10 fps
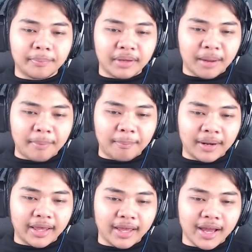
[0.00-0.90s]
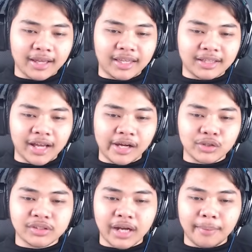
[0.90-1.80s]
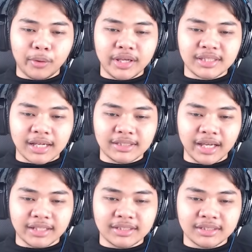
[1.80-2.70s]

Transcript: nggak apa-apa lah ya. Kita harus reboisasi guys.